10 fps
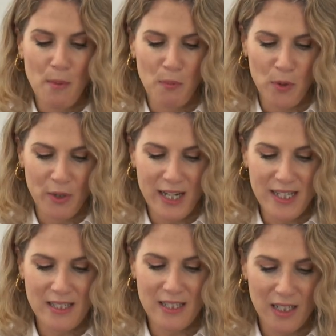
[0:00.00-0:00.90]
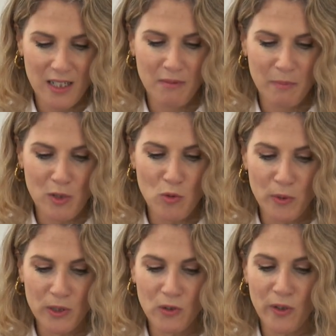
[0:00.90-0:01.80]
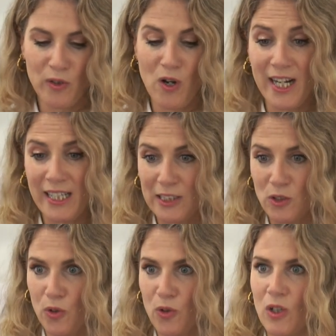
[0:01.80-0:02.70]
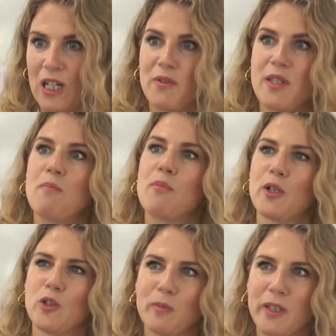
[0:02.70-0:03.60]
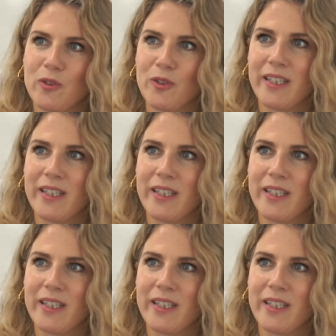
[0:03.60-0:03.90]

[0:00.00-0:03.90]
podrán ser presupuestos que nos hagan a todos la vida un poquito mejor.